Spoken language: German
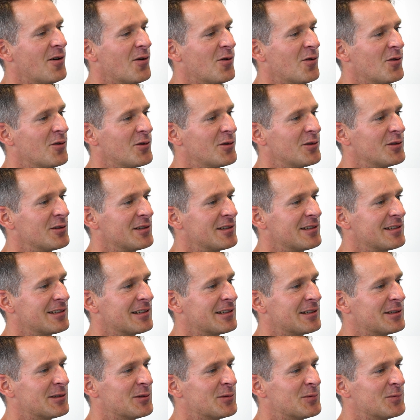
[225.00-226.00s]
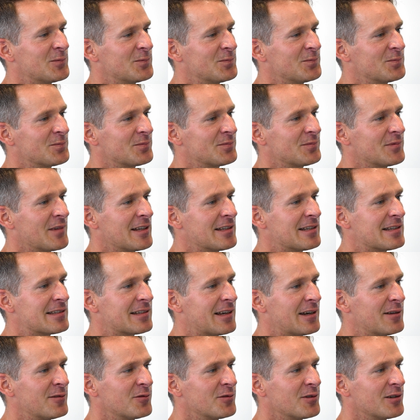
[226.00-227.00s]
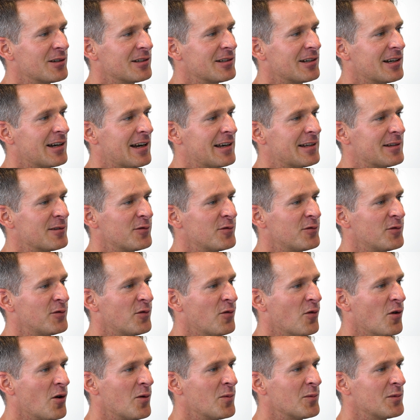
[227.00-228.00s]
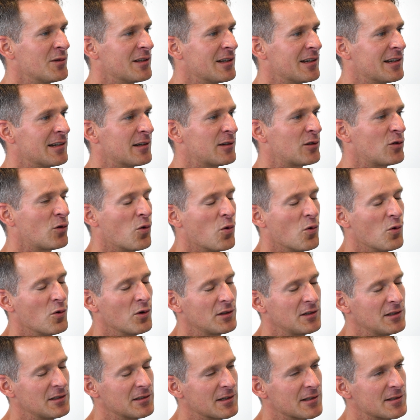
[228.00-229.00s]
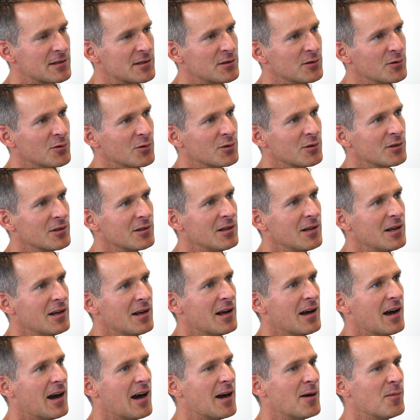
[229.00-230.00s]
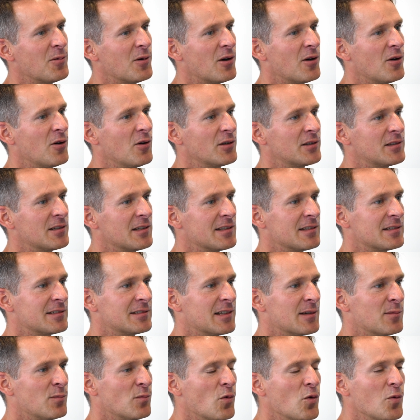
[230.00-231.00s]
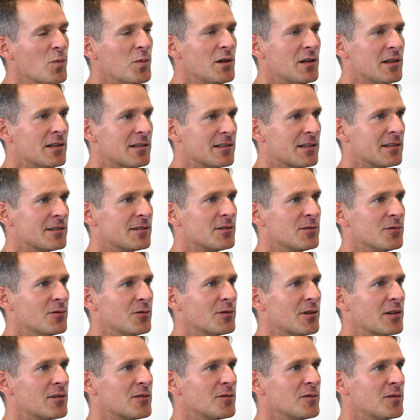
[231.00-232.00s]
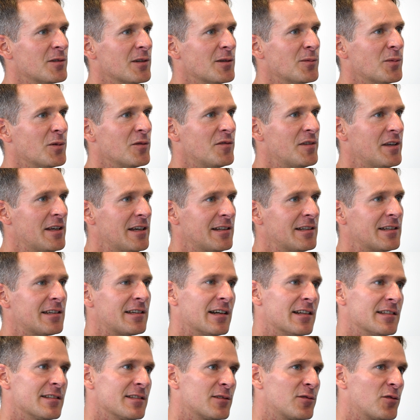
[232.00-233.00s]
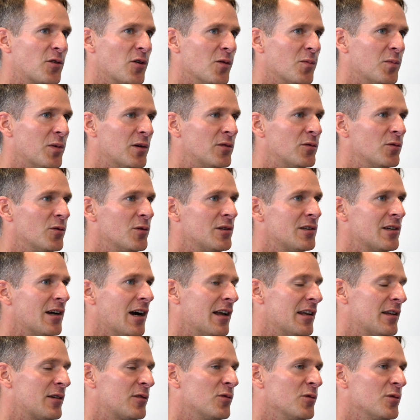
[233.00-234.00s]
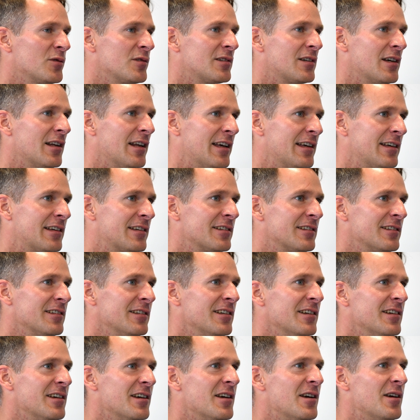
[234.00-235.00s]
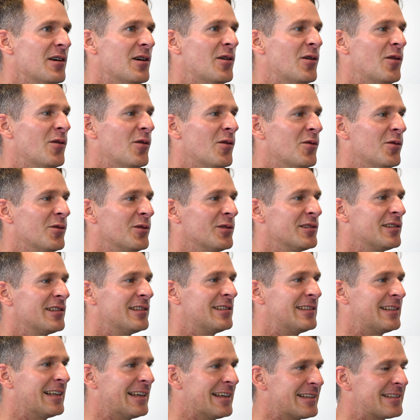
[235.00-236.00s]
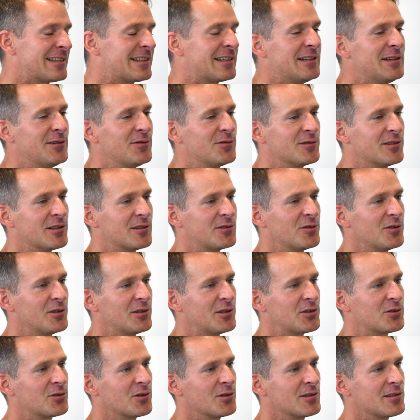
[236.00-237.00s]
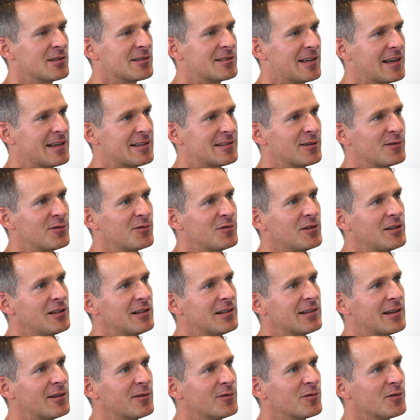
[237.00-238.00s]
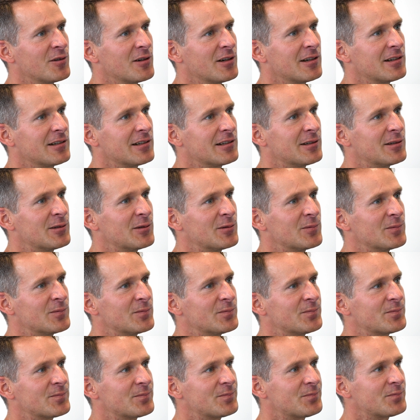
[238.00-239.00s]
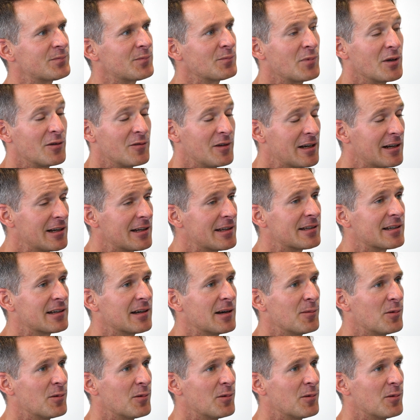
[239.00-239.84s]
Und ähm, es ist einfach eine Form der Koordination, aber auch des, der Mobilisation. Also wir bewegen den ganzen Körper durch, alle großen Gelenke. Und das hilft natürlich schon sehr, sehr viel, einfach ähm, beweglicher,